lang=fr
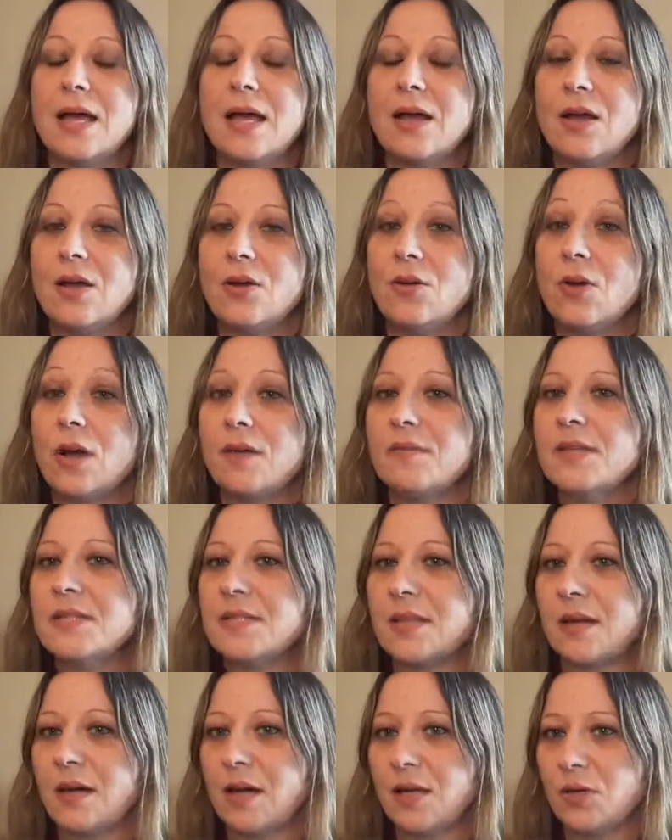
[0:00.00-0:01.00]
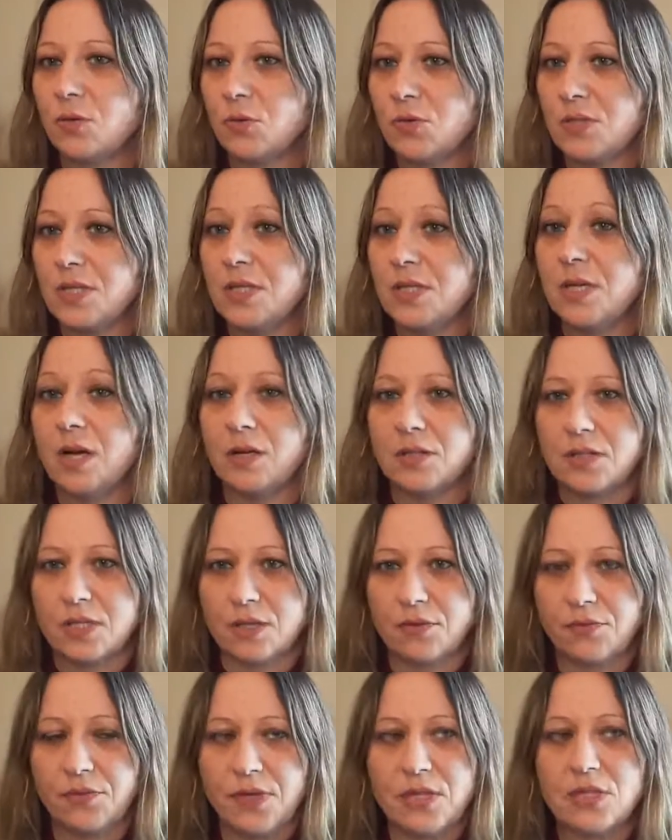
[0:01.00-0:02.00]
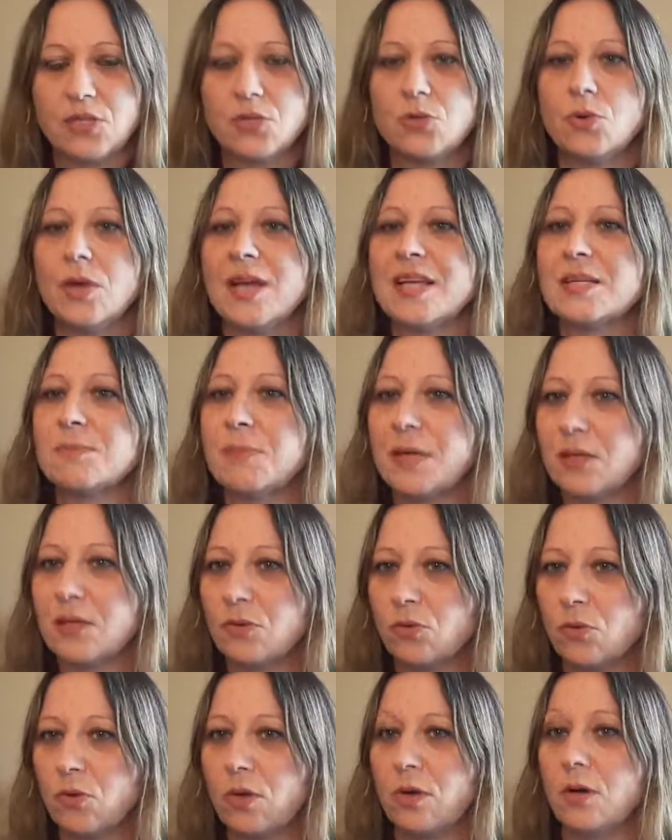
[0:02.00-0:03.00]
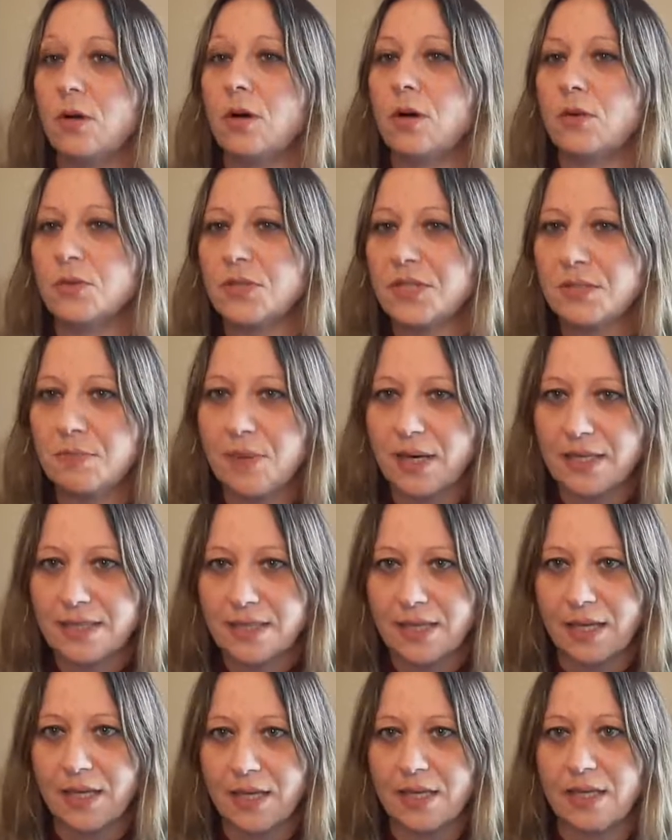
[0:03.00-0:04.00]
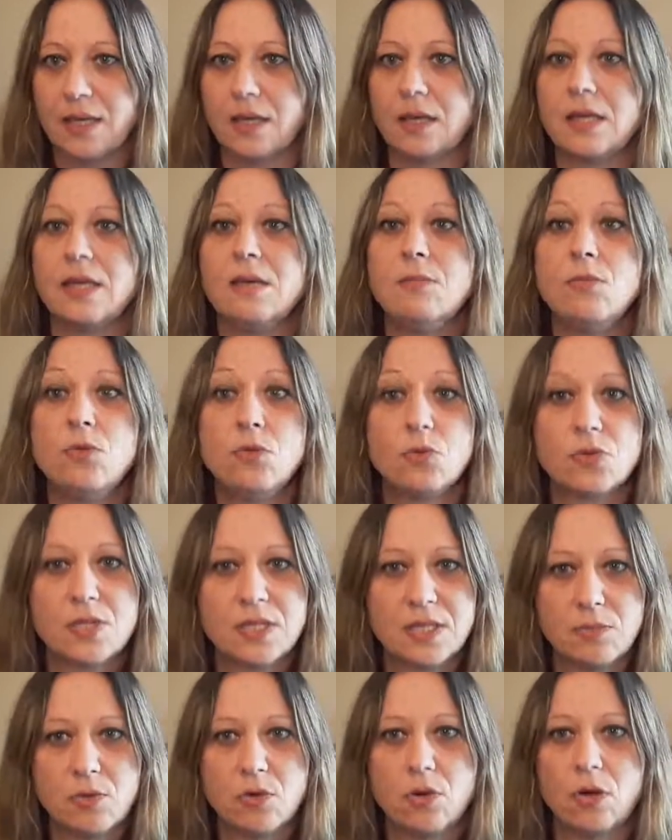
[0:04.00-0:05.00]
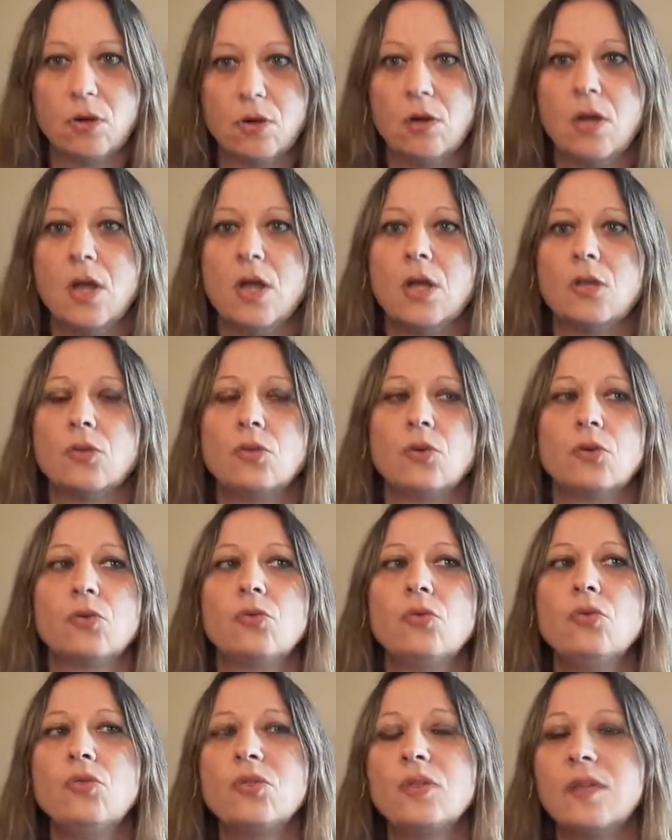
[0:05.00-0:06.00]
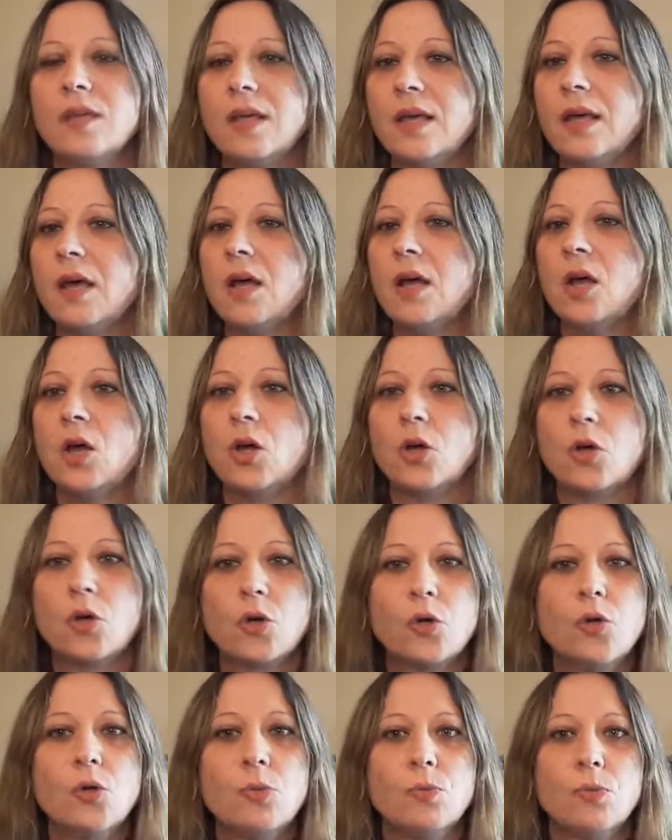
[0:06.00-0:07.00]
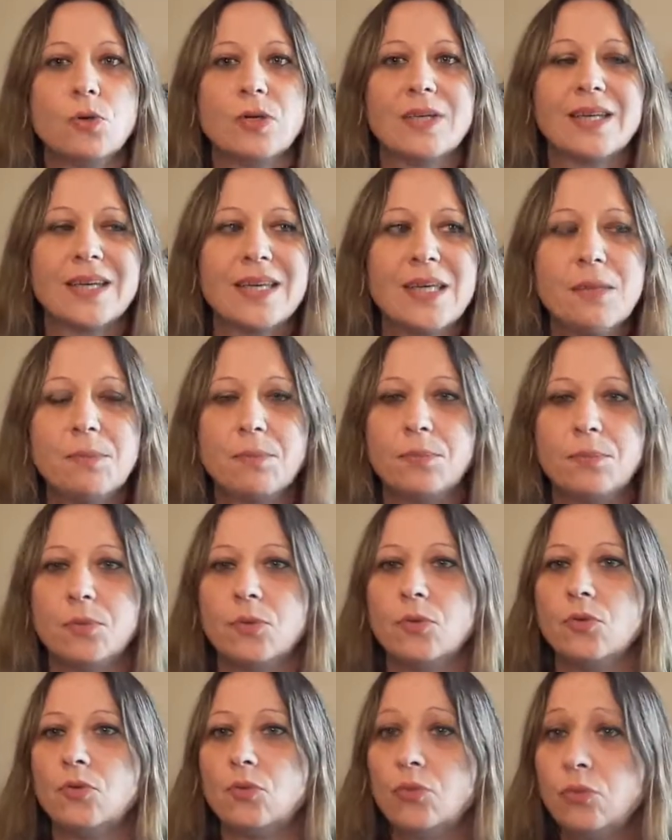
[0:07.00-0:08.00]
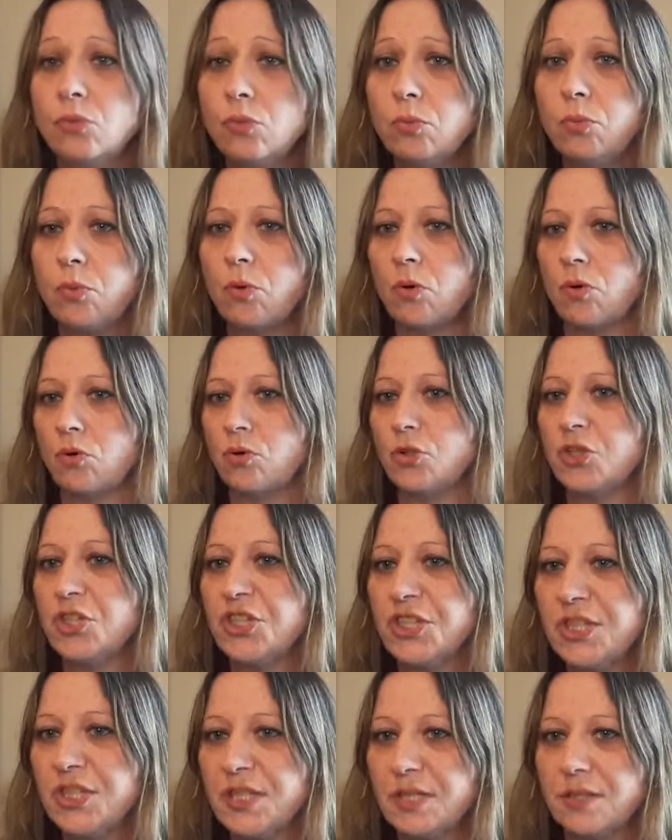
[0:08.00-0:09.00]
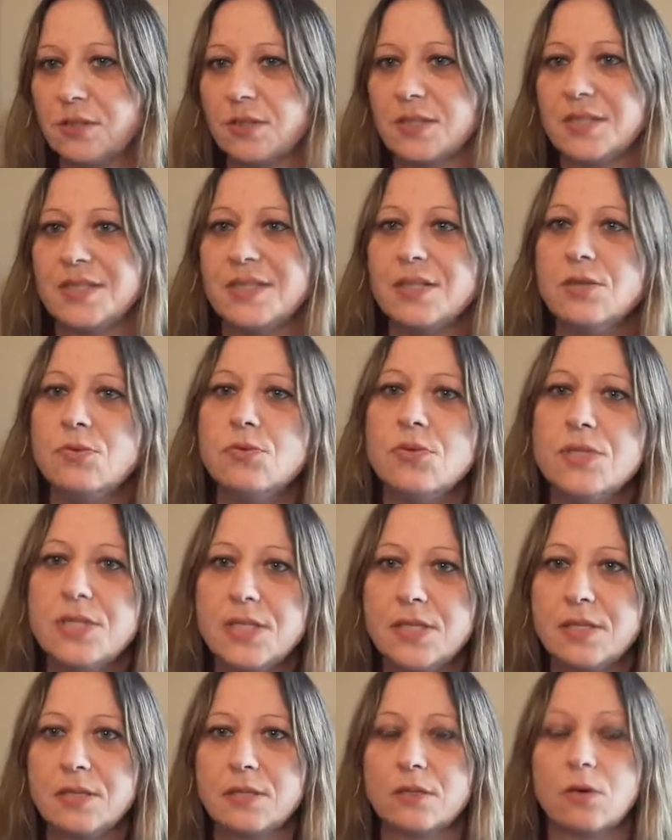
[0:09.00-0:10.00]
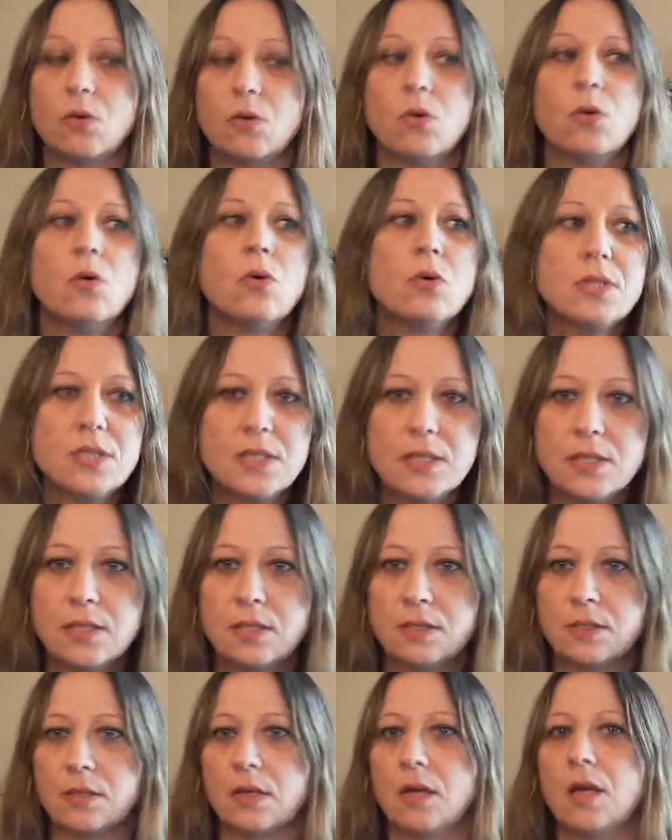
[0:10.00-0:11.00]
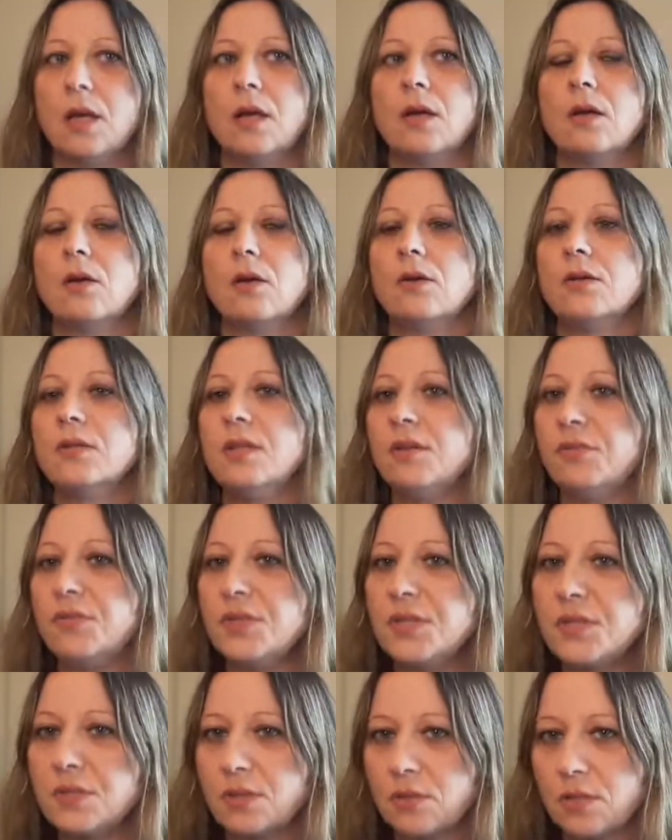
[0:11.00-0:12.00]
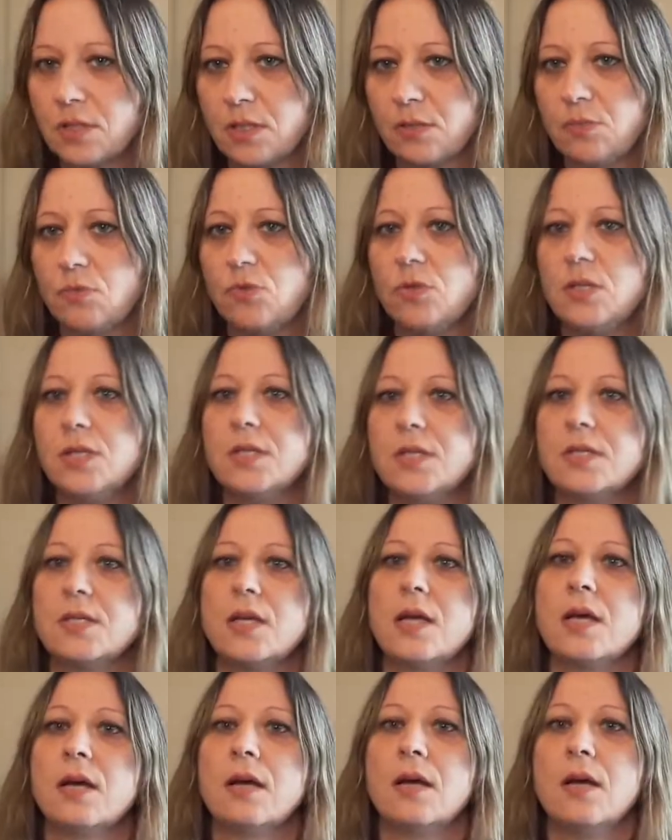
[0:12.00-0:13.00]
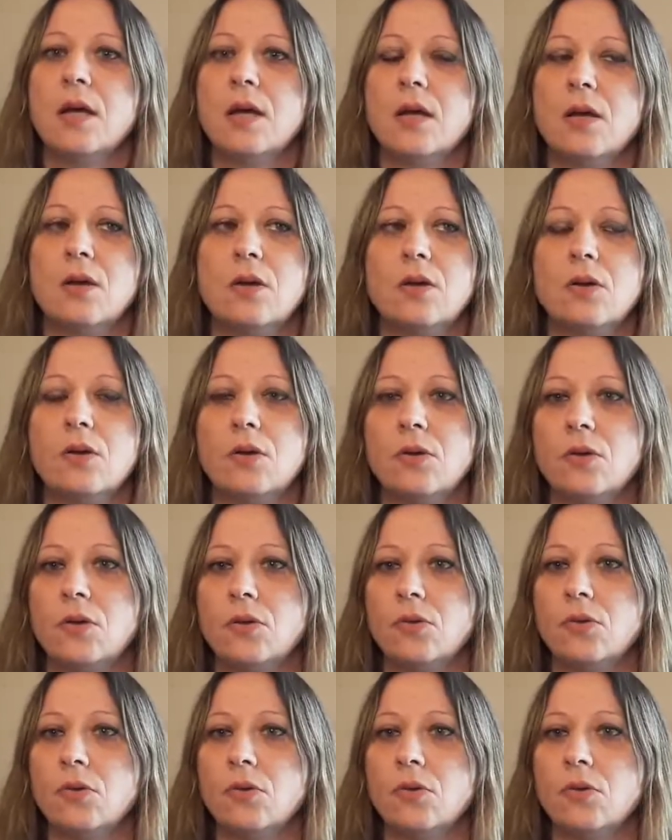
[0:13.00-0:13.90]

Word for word: Euh, le ravinsara est aussi anti-infectieux, expectorant, antibactérien, immunostimulant. Donc tout ce qui est rhume, grippe, toux, bronchite, sinusite, otite, euh, déficience immunitaire, euh,